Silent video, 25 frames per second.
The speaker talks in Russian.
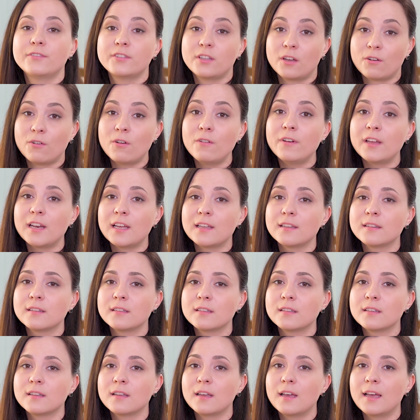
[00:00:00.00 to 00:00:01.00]
Второй вариант –
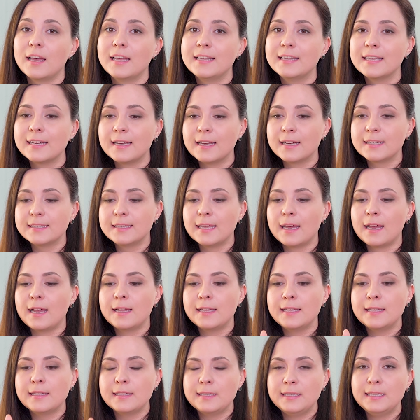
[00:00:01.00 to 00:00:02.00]
это когда
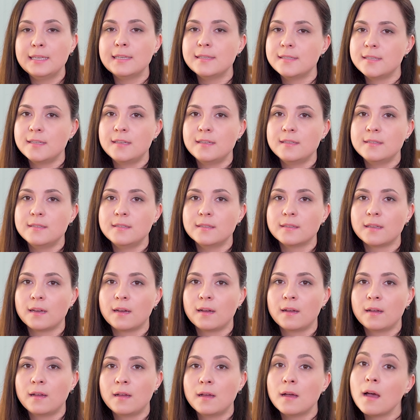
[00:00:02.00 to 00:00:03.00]
не середина,
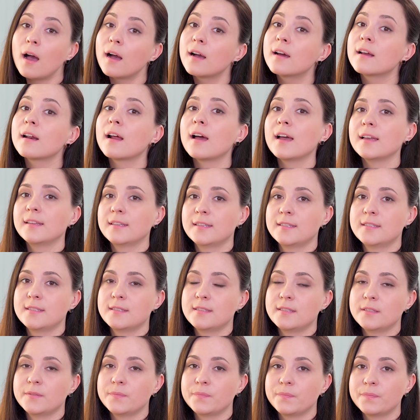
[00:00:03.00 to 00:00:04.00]
а
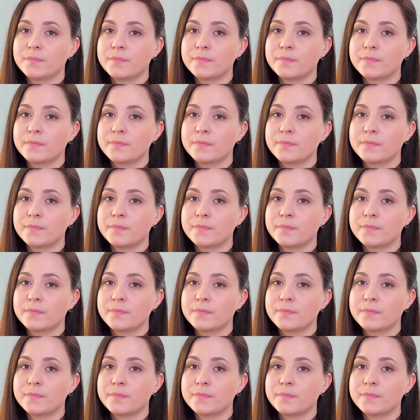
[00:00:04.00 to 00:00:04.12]
крайности.